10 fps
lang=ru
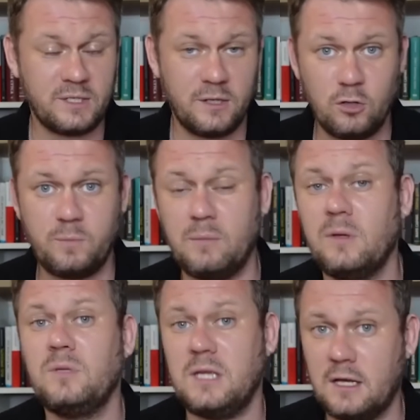признает
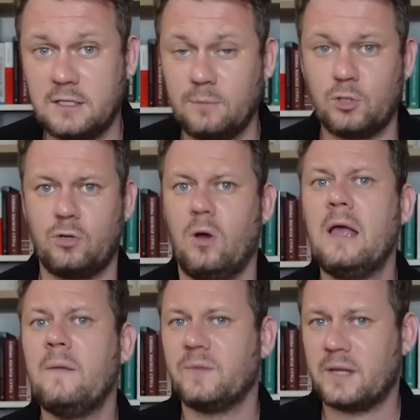прямым текстом,
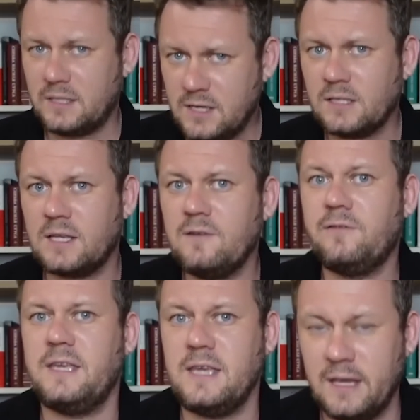что
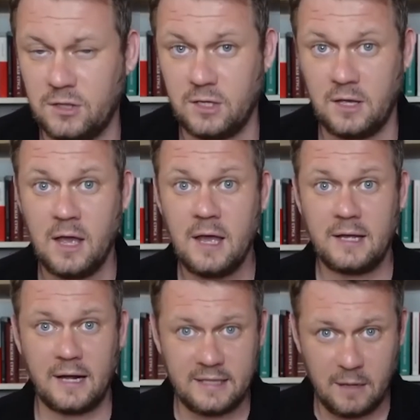российские военные,
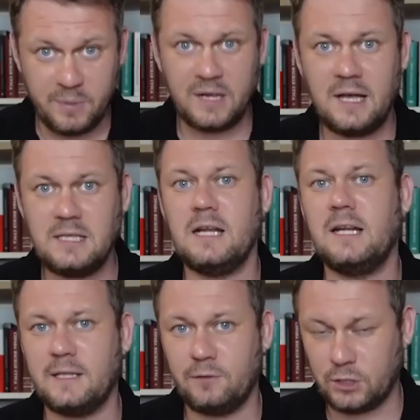когда
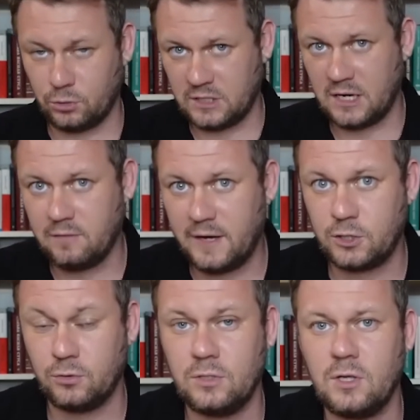приходили на вот эту
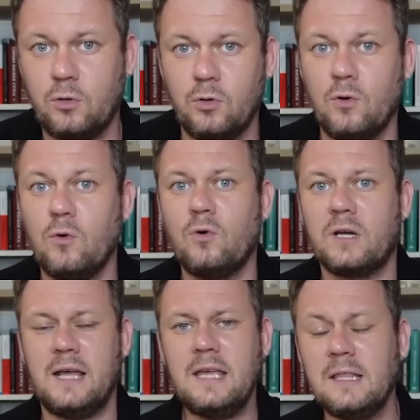захваченную территорию
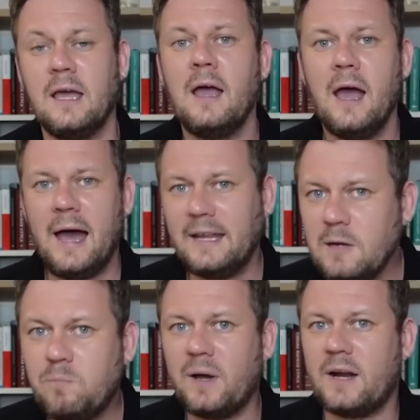Украины,
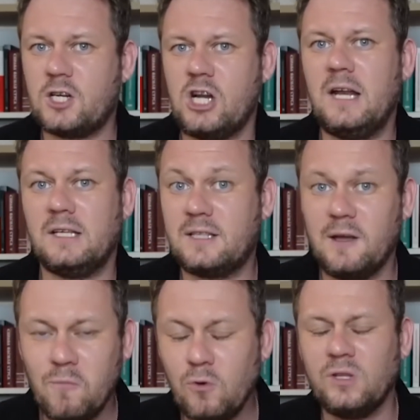они поражались
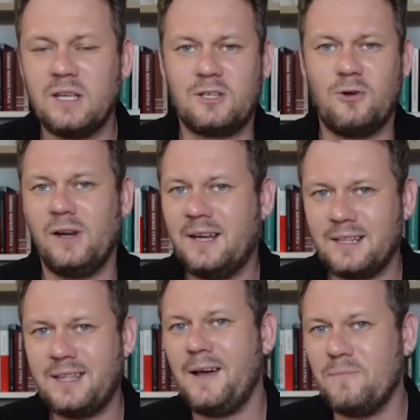тому,
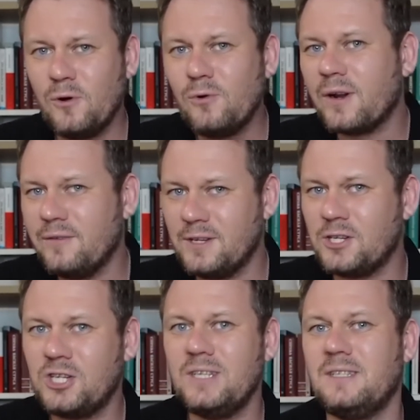насколько там
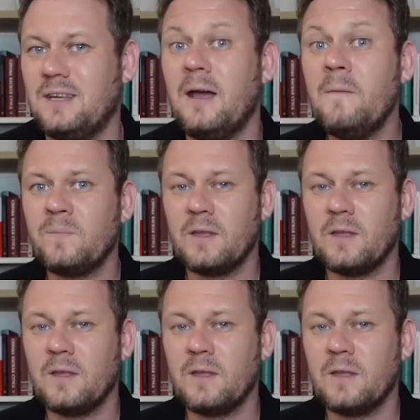уровень жизни